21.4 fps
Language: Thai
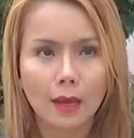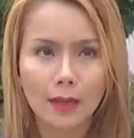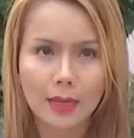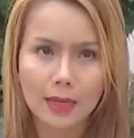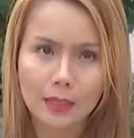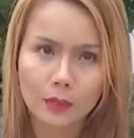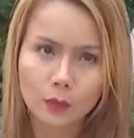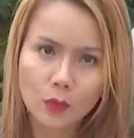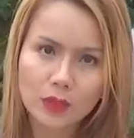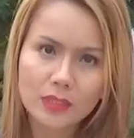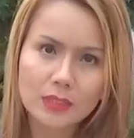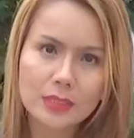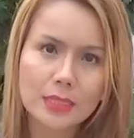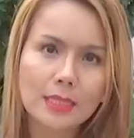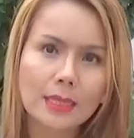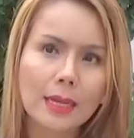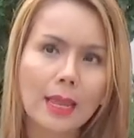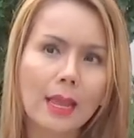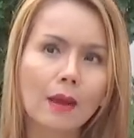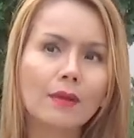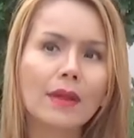เห็นตัวจริง
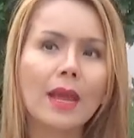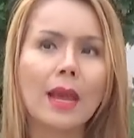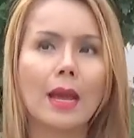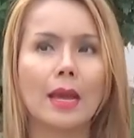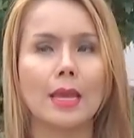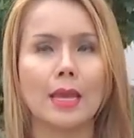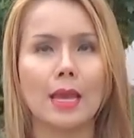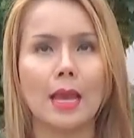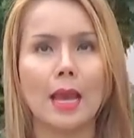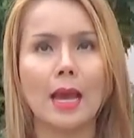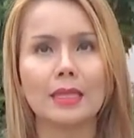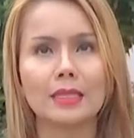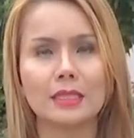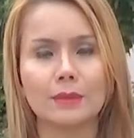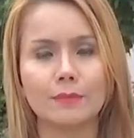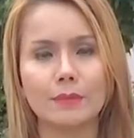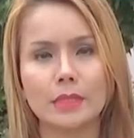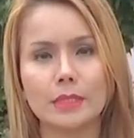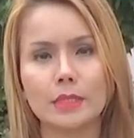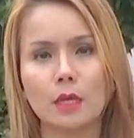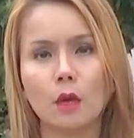แล้วเนี่ยอาจจะ
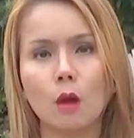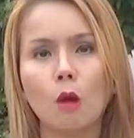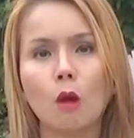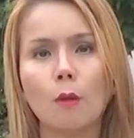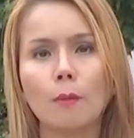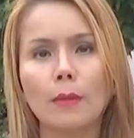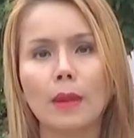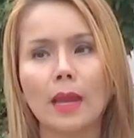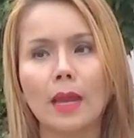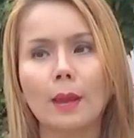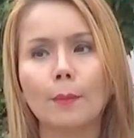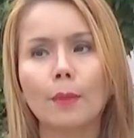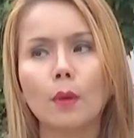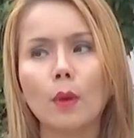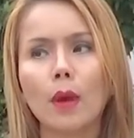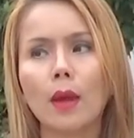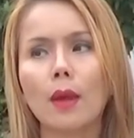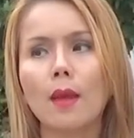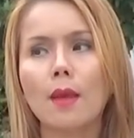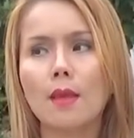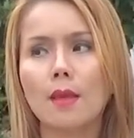ไม่ชอบนะคะ เพราะ
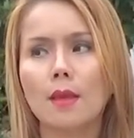ว่า